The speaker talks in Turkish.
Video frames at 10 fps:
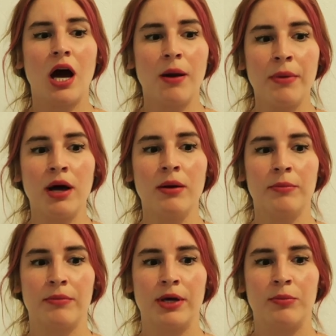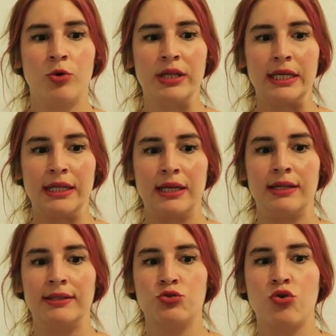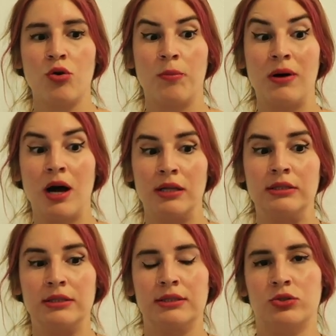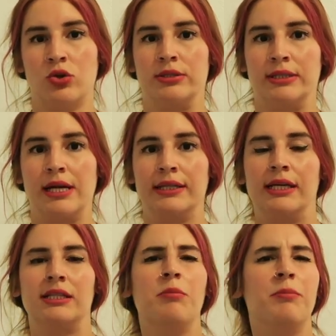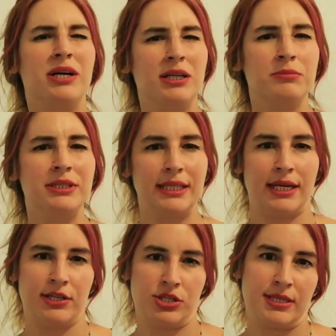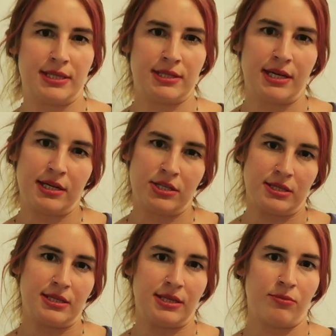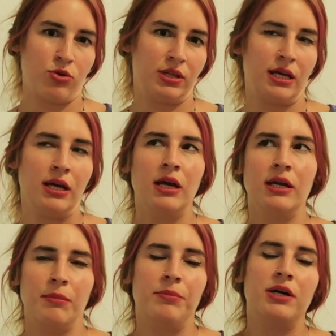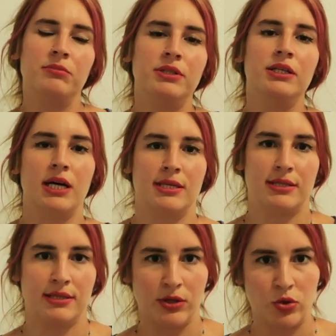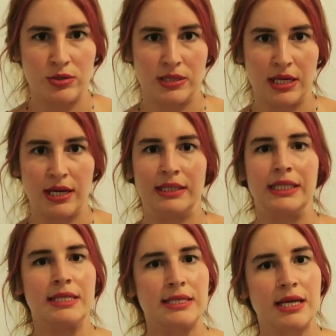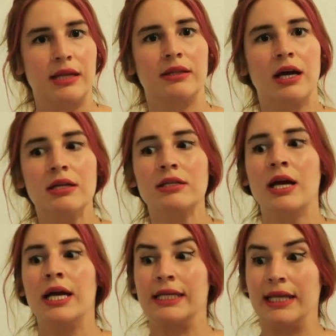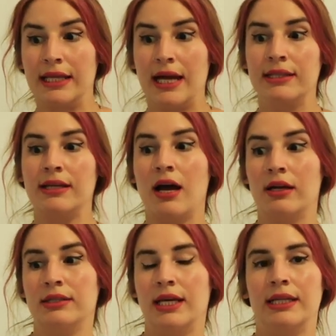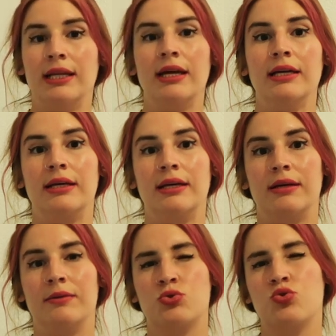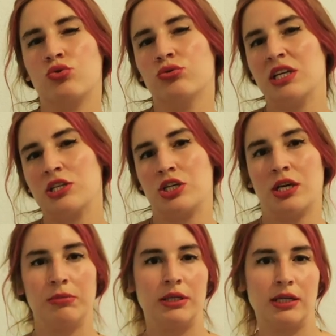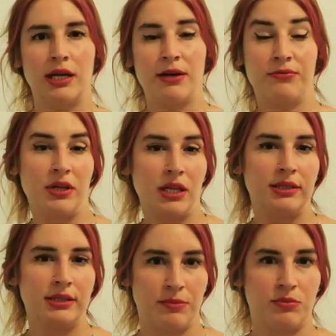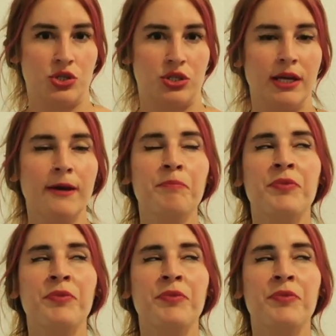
ama e, böyle genelde çok bağlılık gösteren yani bağımlı derecesi, derecesinde böyle yani bağımlılık aslında gösteren insanlar genelde anneyle e, sorun yaşayabilirler falan demişti.